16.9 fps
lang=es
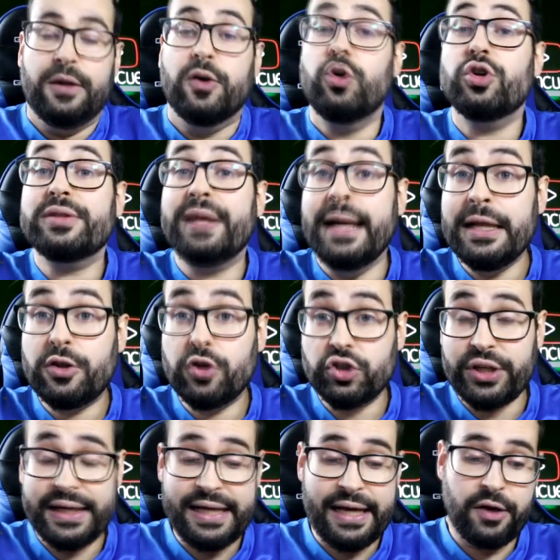Los
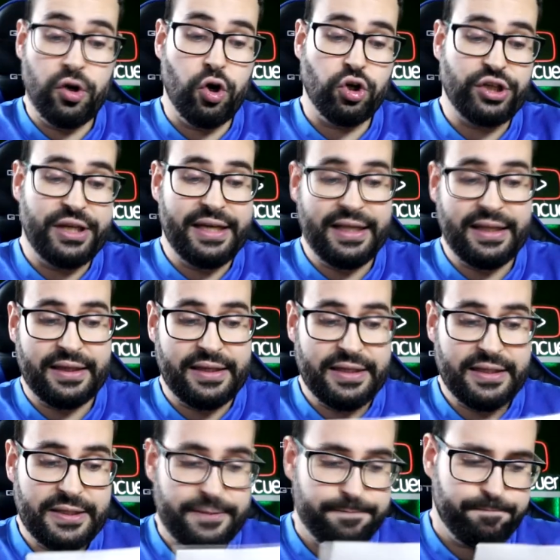delitos serían los
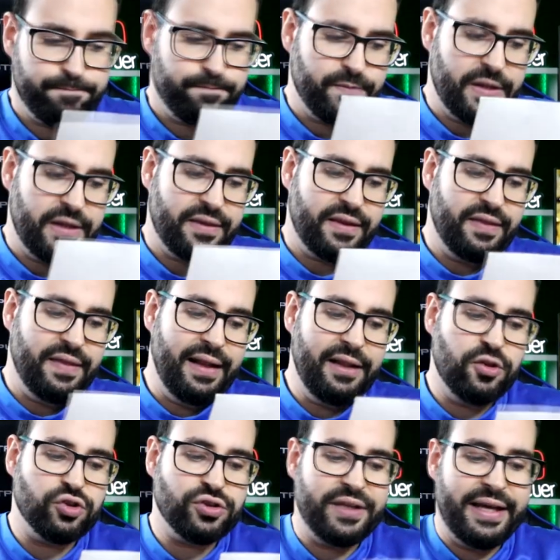siguientes,
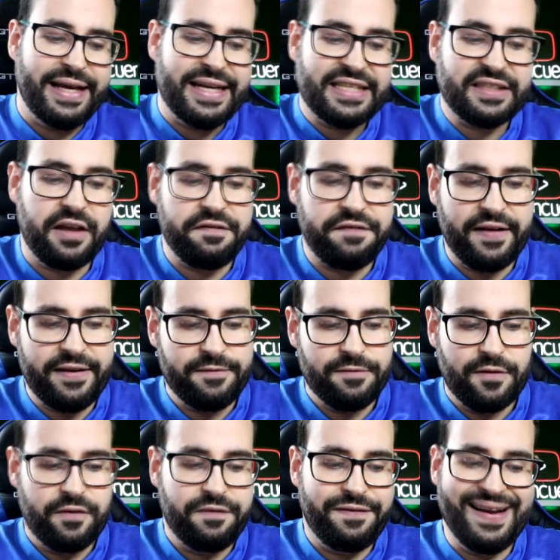delitos de estafa,
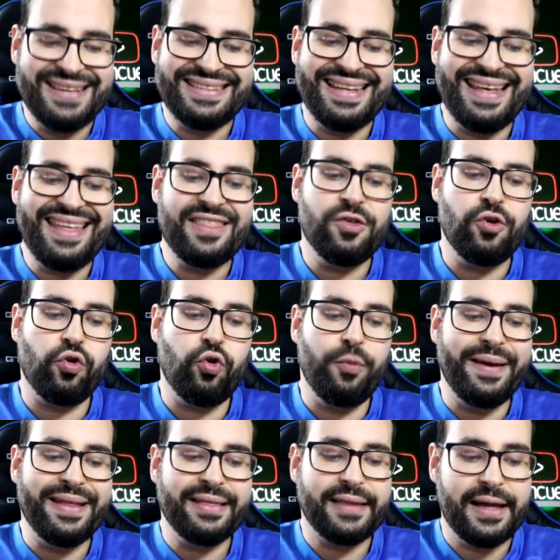falsedad
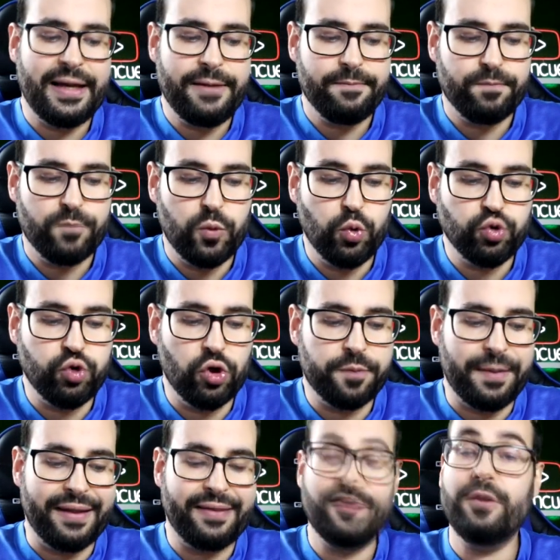documental,
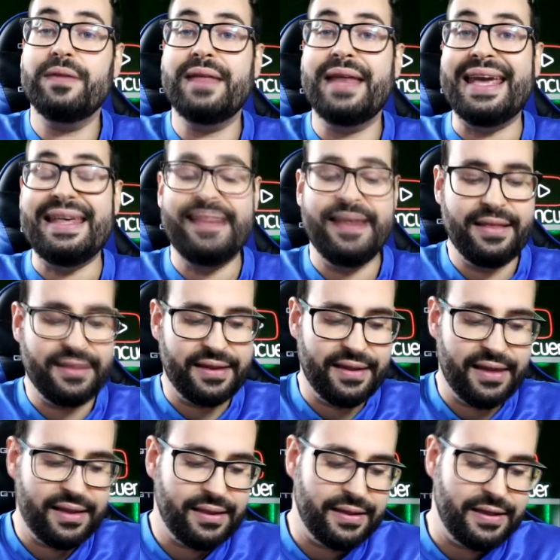usurpación de
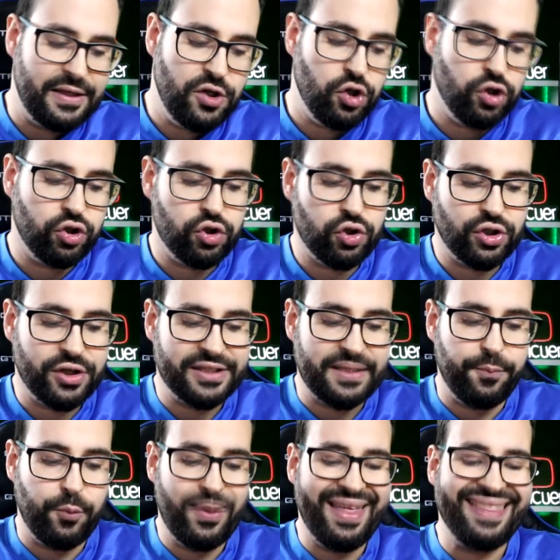identidad y otros que
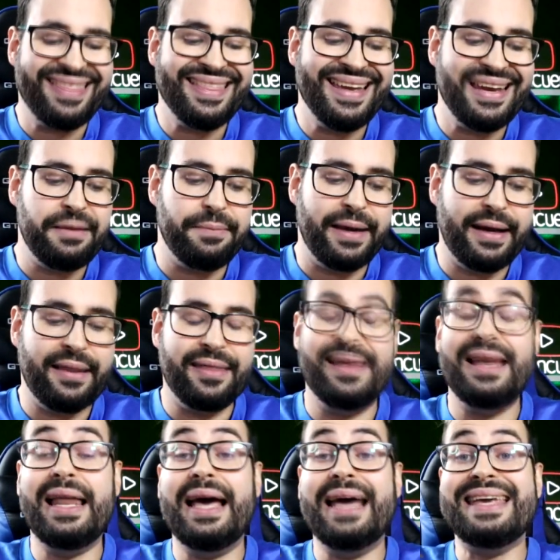se puedan derivar
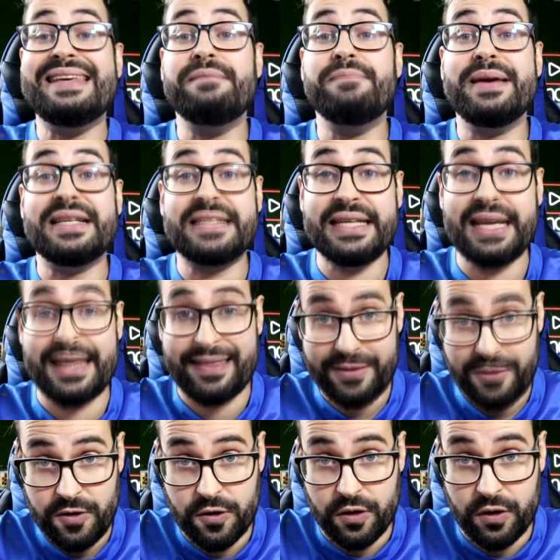de la
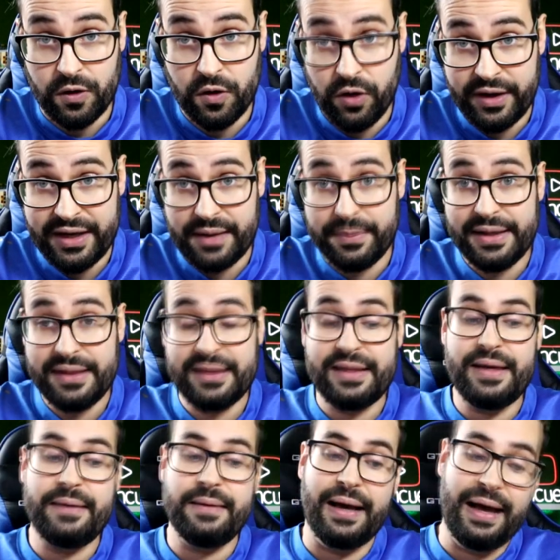investigación.
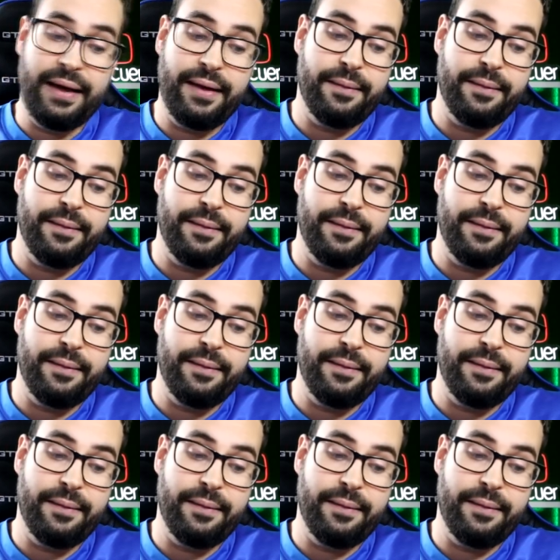Lógicamente